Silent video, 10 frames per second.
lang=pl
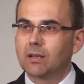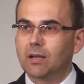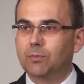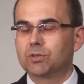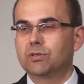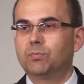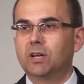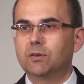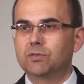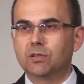Apostoł
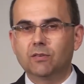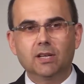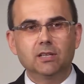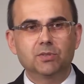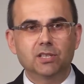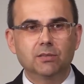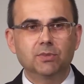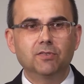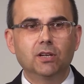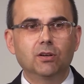Paweł, cytowany przeze
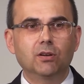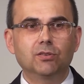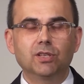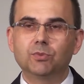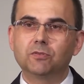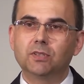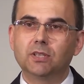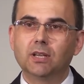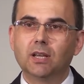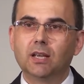mnie wielokrotnie,
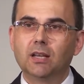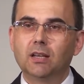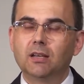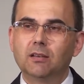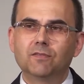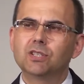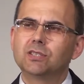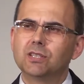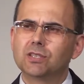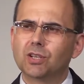mówi:
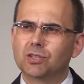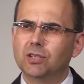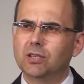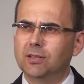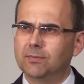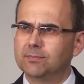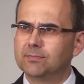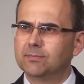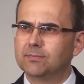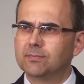Wszyscy zgrzeszyli
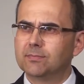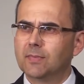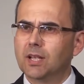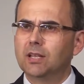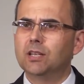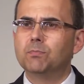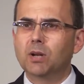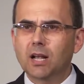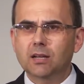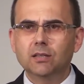i
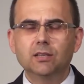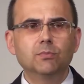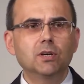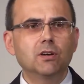brak im